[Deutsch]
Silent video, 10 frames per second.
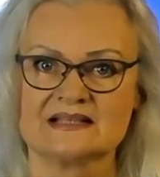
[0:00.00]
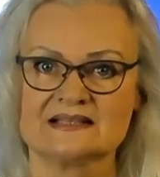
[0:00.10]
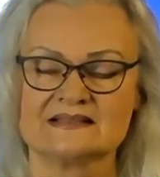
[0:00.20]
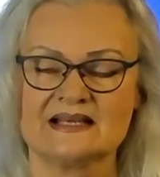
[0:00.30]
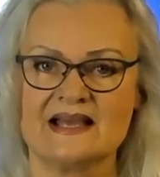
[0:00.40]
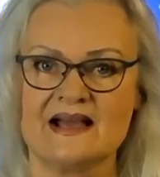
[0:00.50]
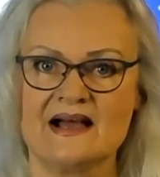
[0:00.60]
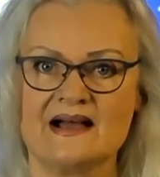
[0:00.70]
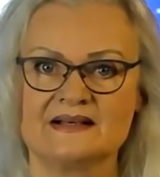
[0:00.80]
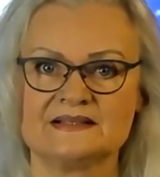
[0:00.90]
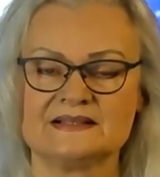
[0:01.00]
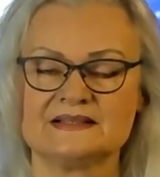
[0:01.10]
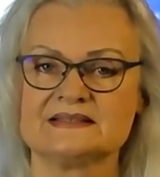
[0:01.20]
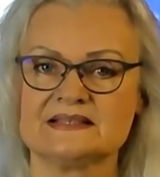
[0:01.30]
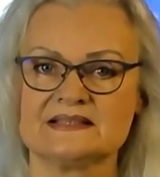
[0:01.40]
dass er
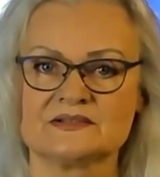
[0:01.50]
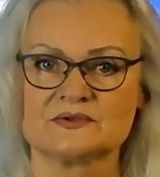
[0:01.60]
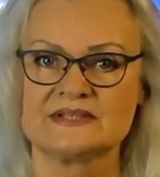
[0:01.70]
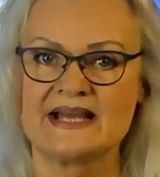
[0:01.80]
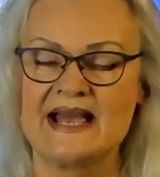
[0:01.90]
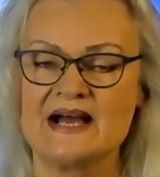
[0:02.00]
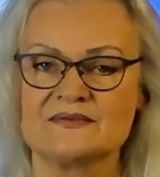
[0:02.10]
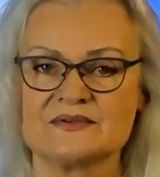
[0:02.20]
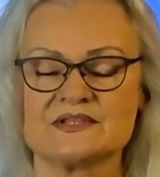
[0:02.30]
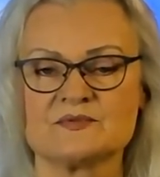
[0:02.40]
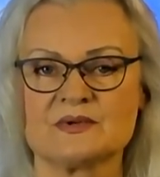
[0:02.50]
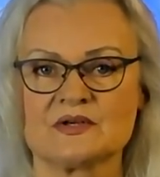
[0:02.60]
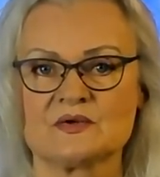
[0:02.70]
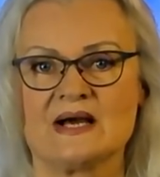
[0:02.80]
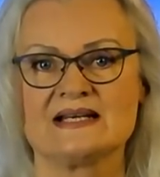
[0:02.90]
äh, sich so sehr für die
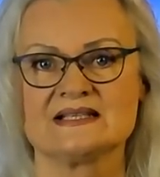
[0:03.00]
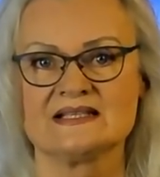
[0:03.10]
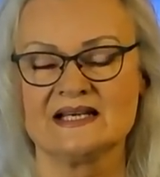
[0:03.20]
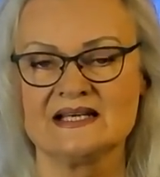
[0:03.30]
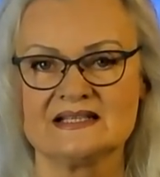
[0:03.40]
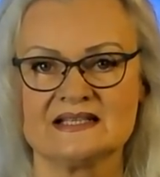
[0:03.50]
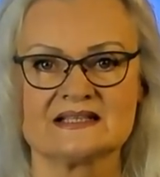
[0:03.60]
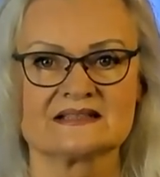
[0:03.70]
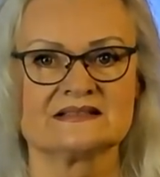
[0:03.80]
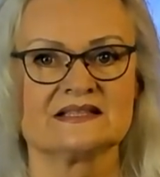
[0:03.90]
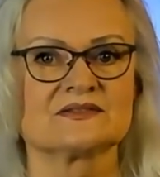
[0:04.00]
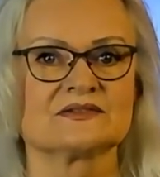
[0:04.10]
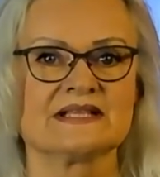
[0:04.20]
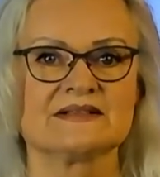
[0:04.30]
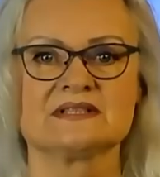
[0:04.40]
Spiritualität interessiert, so
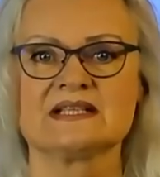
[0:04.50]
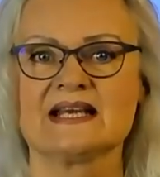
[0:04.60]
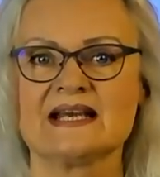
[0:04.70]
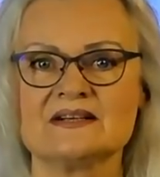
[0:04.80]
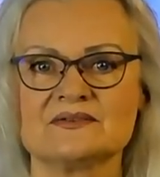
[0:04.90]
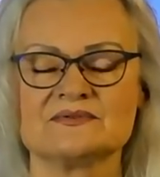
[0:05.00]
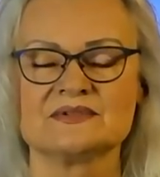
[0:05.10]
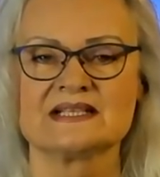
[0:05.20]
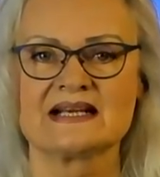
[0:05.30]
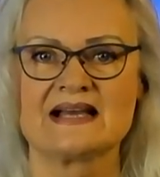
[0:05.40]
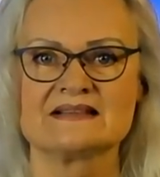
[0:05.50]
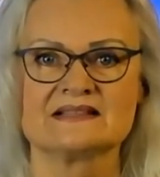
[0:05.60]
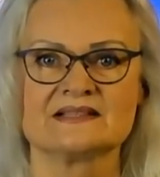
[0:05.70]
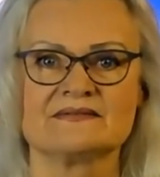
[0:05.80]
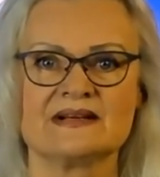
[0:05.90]
sehr für die Engel und für die
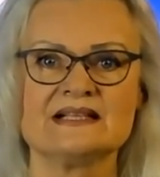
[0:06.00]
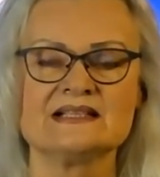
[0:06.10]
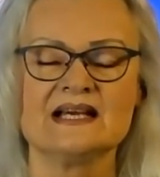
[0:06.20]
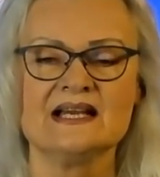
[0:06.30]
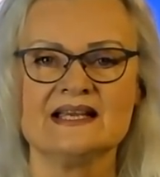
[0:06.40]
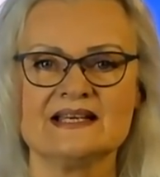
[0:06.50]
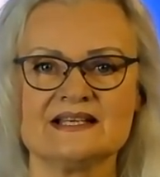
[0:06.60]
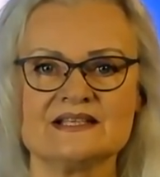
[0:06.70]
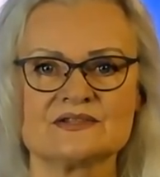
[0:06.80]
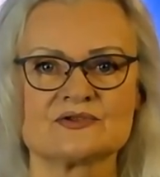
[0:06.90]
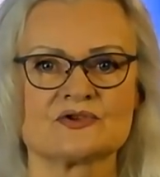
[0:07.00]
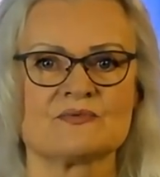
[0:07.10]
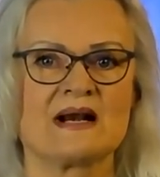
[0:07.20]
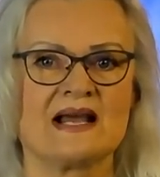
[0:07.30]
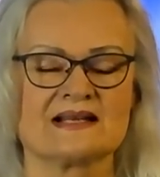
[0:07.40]
geistige Welt, ist es schon
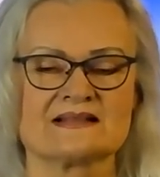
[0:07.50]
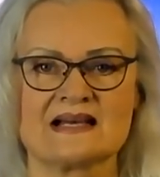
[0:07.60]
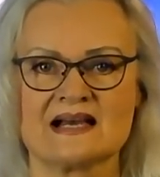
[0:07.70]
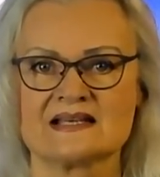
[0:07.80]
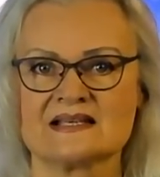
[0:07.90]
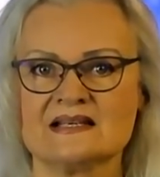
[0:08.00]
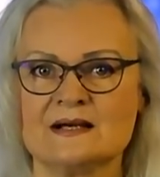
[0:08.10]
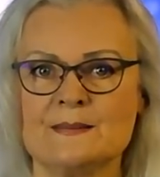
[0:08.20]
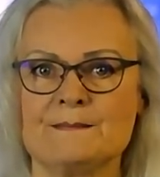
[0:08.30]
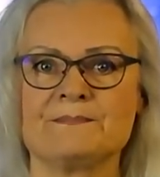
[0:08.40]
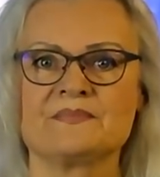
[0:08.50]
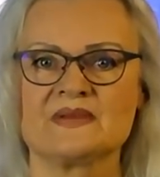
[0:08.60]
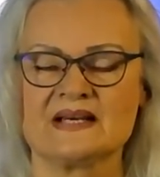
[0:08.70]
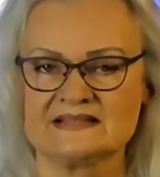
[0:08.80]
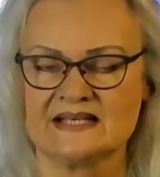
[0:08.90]
mal ein Zeichen,
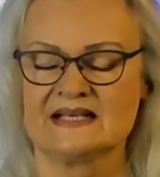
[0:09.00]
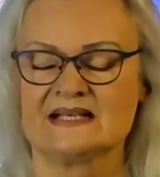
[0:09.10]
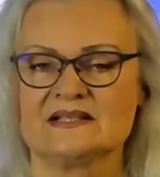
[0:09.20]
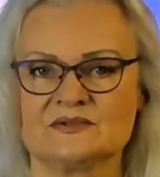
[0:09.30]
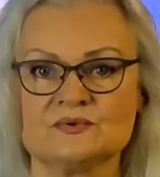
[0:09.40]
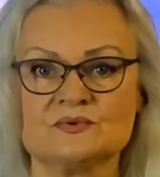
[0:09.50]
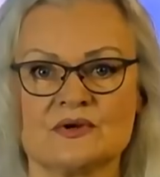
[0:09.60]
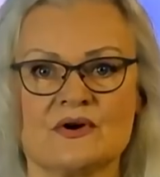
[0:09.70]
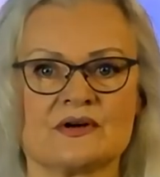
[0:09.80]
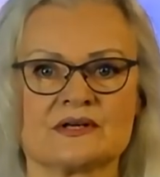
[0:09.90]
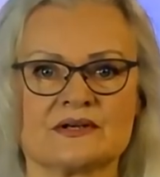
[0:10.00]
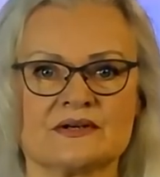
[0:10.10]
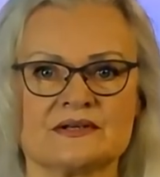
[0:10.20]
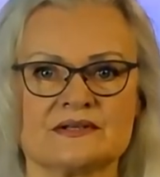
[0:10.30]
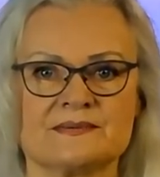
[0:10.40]
dass er dazugehören
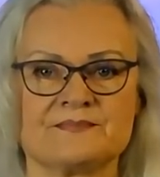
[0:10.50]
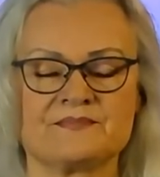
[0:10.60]
könnte.